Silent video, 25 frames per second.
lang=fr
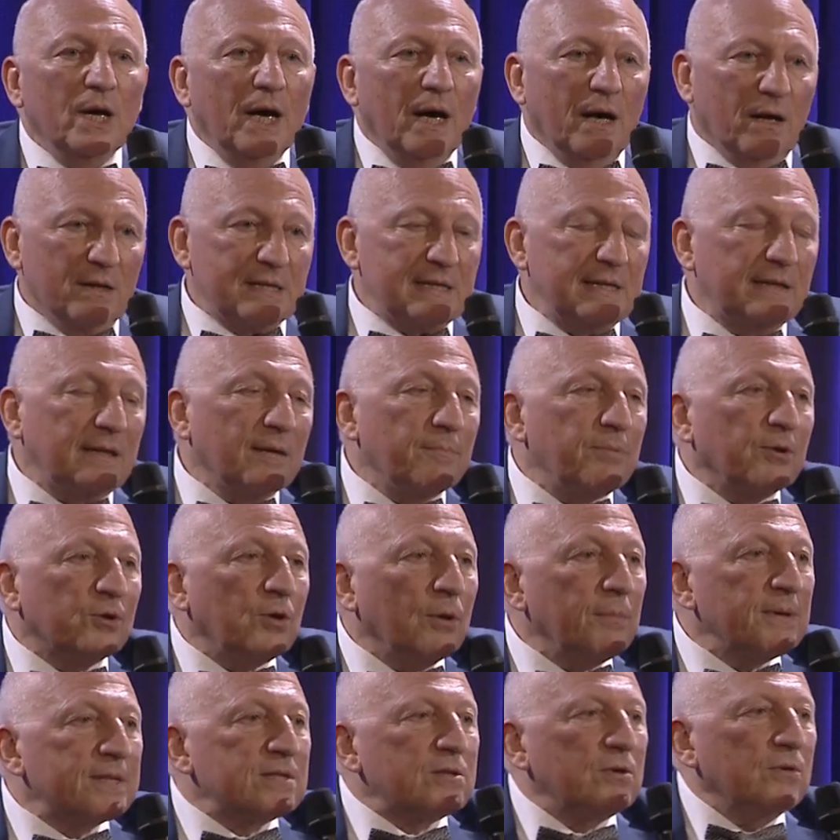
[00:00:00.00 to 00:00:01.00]
Alors c'est important
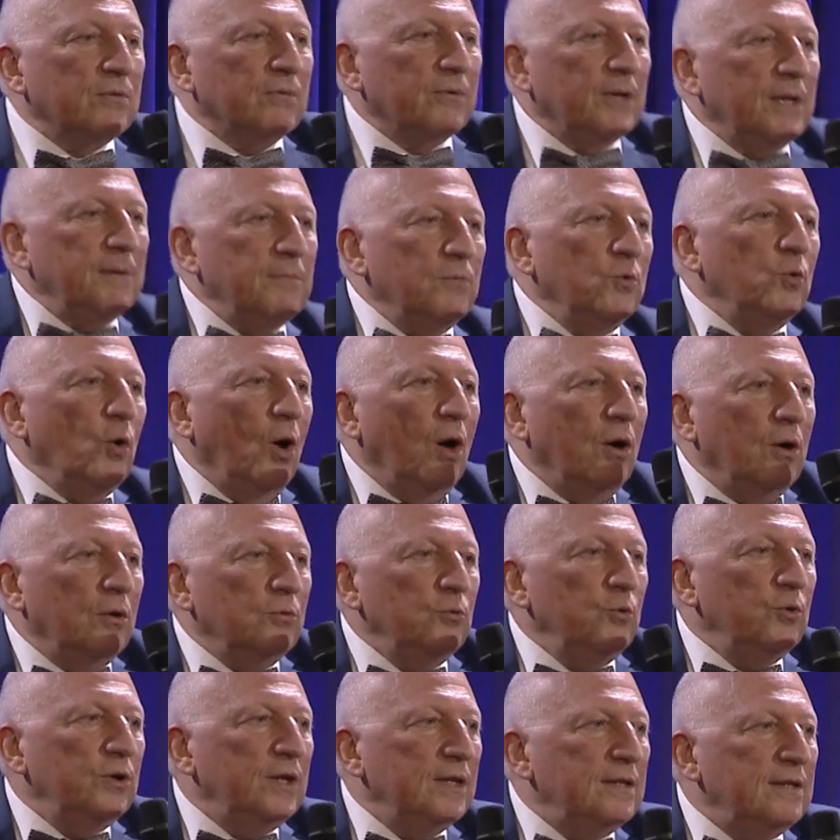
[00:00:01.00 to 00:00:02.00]
parce que, oui,
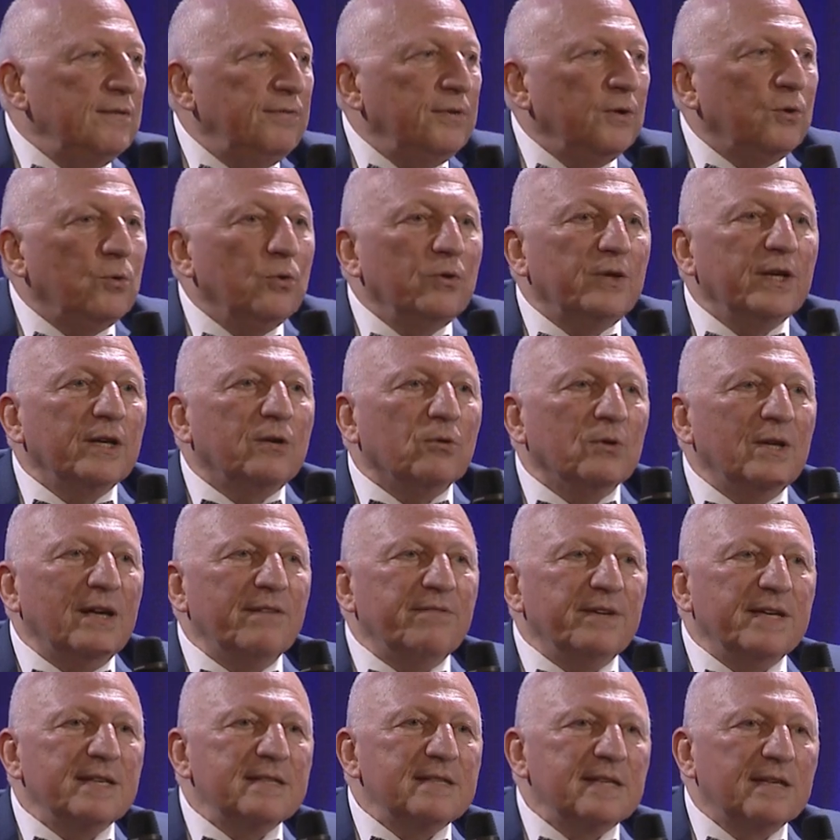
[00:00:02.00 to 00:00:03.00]
une des difficultés qu'on
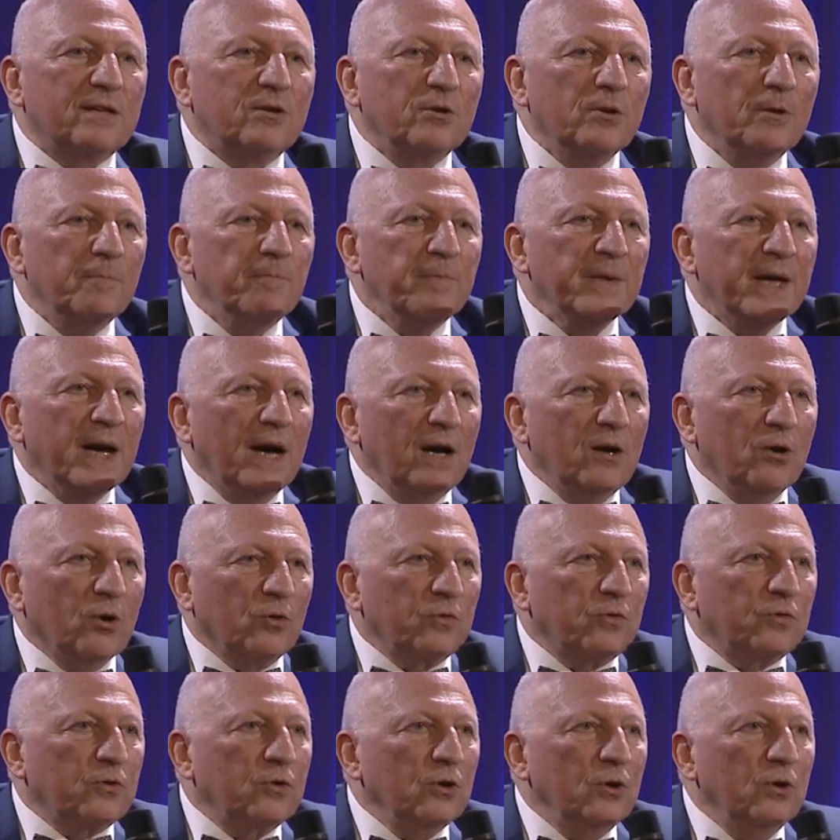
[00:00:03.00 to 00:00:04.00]
avait, c'est que
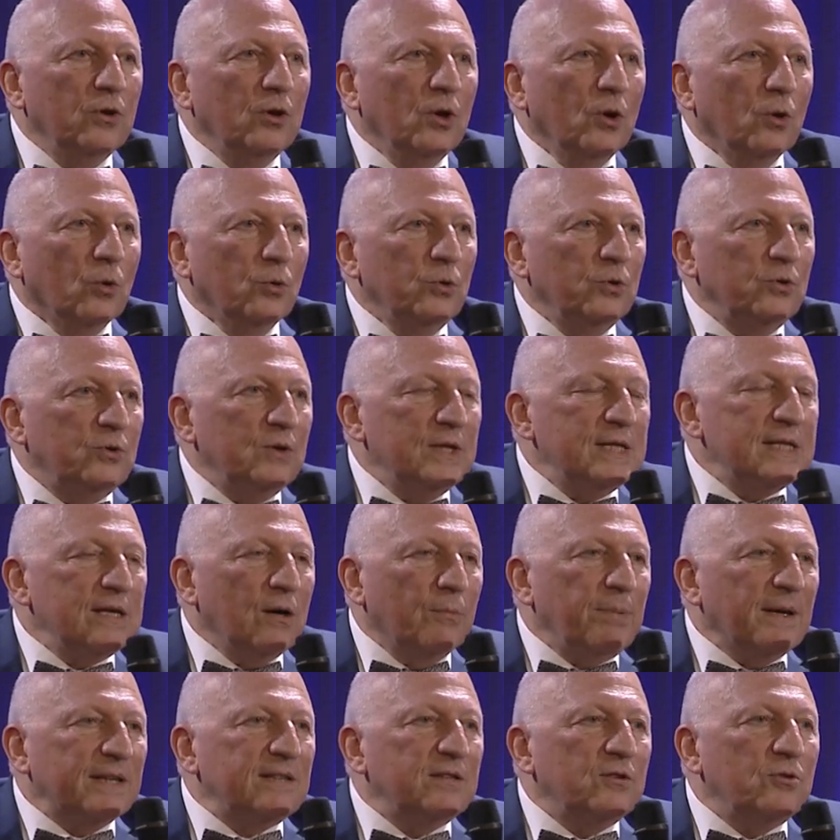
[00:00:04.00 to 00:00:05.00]
lorsque on utilisait en
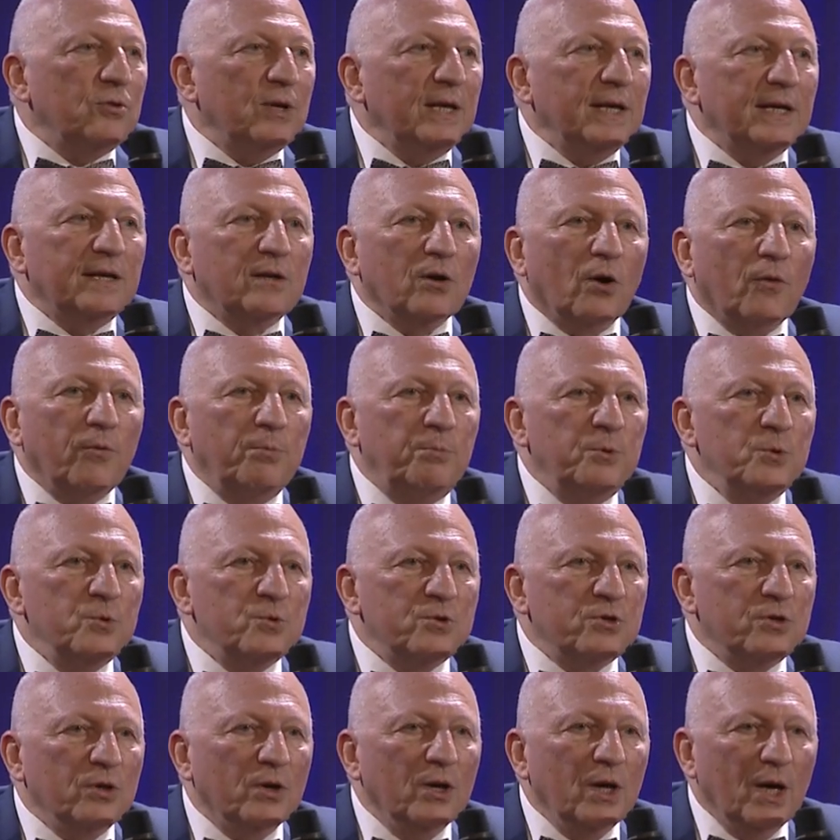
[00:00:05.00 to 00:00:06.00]
particulier les
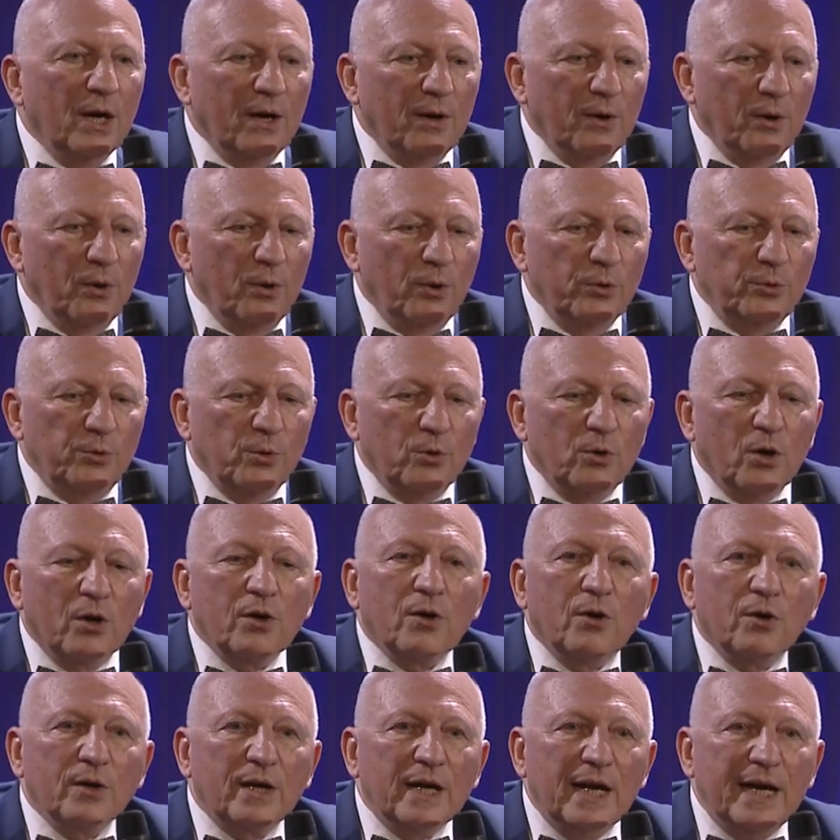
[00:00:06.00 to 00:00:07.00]
corpus euh, de langue
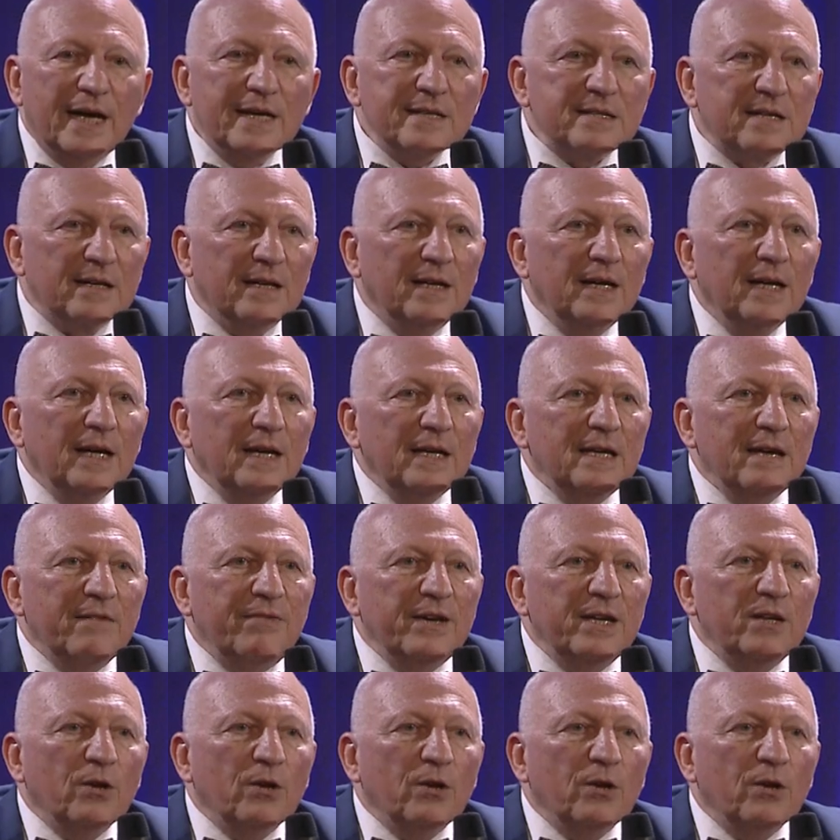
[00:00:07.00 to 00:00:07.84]
anglaise, il y avait